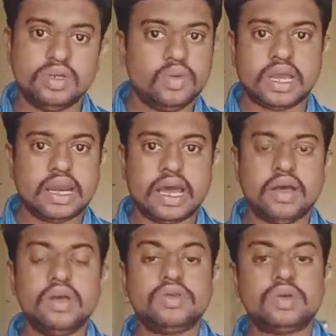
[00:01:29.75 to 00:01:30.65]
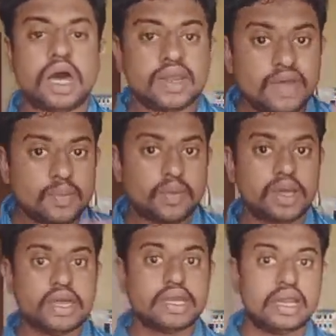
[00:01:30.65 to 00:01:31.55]
ஓகேங்களா ஸோ அறிவியல்
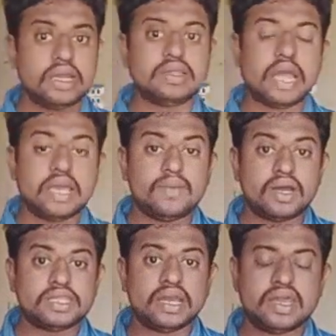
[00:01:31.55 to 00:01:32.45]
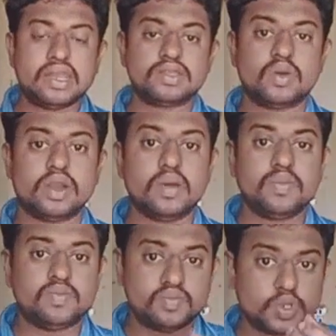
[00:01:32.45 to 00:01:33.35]
புனைக்கதைகளின் தலைமகன் தான் என்னன்னு சொல்லுவோம்னா
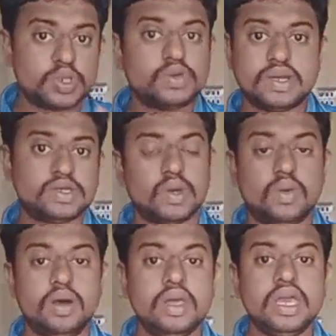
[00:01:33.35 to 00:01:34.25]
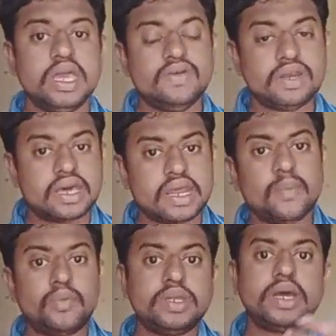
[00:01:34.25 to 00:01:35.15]
ஜூல்ஸ் வெர்ன் சொல்லுவோம் இவர் நிறைய
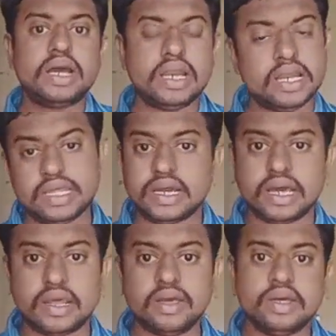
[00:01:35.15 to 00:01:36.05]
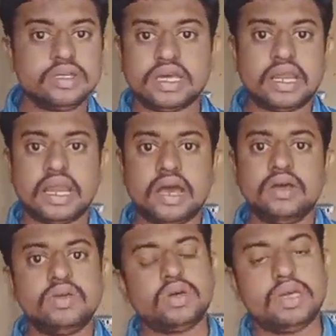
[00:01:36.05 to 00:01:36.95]
புதினங்களை எழுதியிருக்காரு சரிங்களா
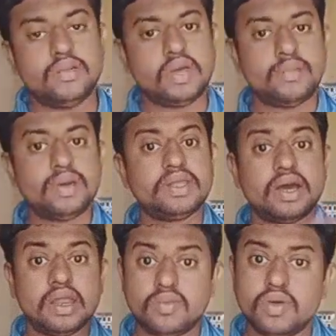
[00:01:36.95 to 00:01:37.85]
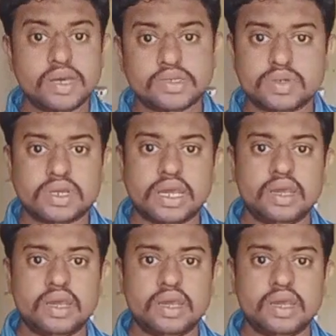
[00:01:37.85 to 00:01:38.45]
ஸோ எப் எண்பது நாளில் பூமியை சுற்றி